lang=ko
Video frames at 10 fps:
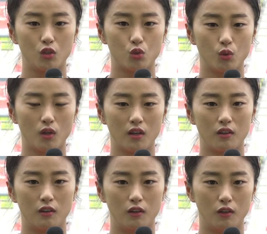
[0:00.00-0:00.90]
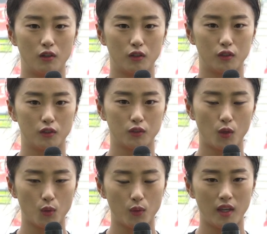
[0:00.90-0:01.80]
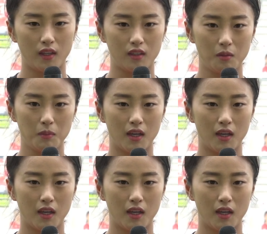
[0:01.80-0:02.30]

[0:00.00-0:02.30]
중요한 거 서로의 팀이